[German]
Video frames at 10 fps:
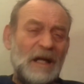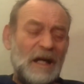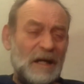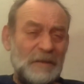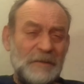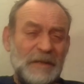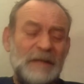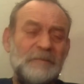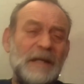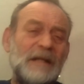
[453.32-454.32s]
Aber wenn
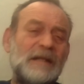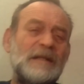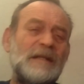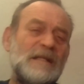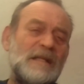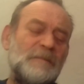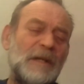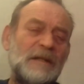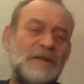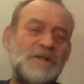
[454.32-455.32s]
ich merke, dass ich
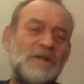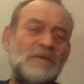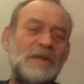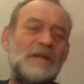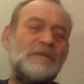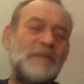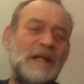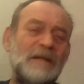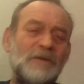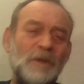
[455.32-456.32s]
praktisch über
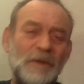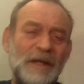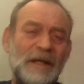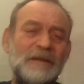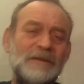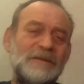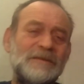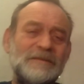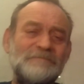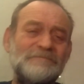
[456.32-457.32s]
mein
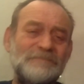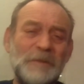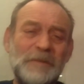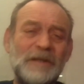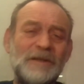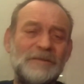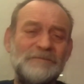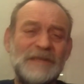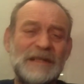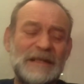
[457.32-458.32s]
Kugelradio
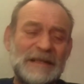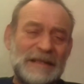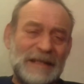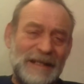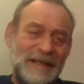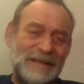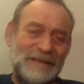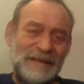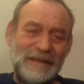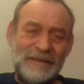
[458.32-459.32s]
mitbekomme,
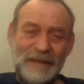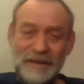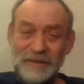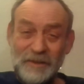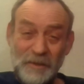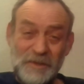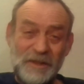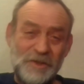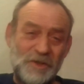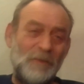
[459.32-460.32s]
dass es ein
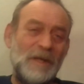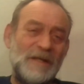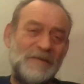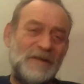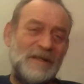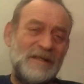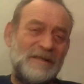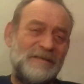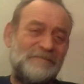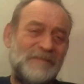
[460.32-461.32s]
größerer Stromausfall
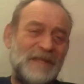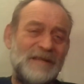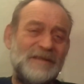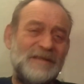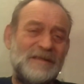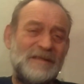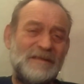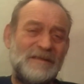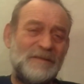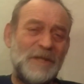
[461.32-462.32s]
ist,
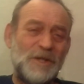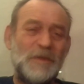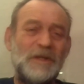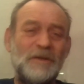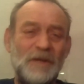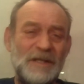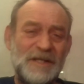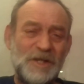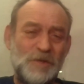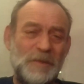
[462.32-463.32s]
dass zum Beispiel
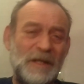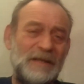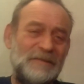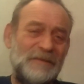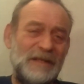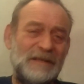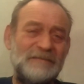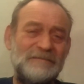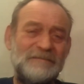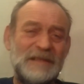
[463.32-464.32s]
Tunnels gesperrt
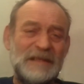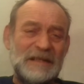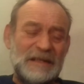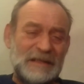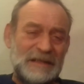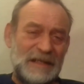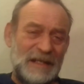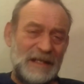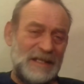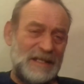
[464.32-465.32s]
werden,
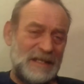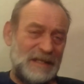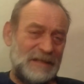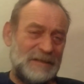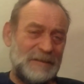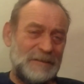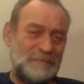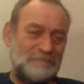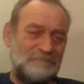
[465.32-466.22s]
dass äh,